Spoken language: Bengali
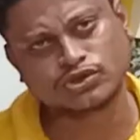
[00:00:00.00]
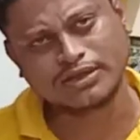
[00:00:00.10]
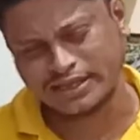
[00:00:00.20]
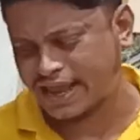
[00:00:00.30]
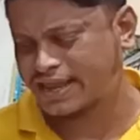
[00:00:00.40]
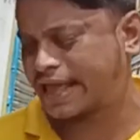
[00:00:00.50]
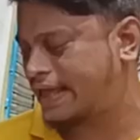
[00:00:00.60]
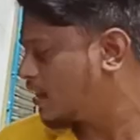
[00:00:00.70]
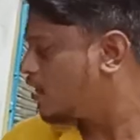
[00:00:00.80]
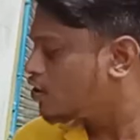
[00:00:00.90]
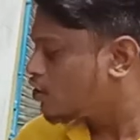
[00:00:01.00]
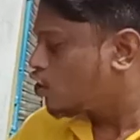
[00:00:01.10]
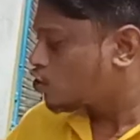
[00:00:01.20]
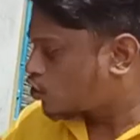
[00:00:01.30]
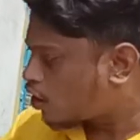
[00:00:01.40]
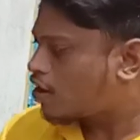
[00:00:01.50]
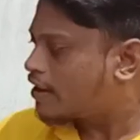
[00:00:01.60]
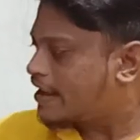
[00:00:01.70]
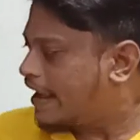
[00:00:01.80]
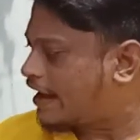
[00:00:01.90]
ম্যাস্ট্রো দিয়েই দেয় তো
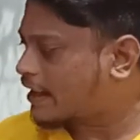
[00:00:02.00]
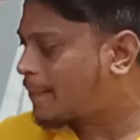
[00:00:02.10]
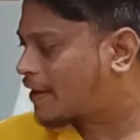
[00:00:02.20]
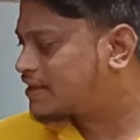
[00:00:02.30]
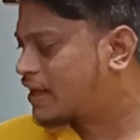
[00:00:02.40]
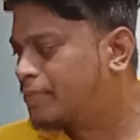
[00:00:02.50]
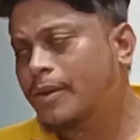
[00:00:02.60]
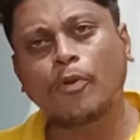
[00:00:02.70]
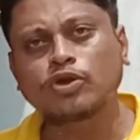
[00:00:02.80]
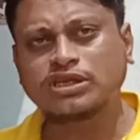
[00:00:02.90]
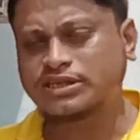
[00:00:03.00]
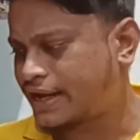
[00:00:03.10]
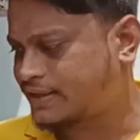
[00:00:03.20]
এটা পাচ্ছেন আপনি পঞ্চাশ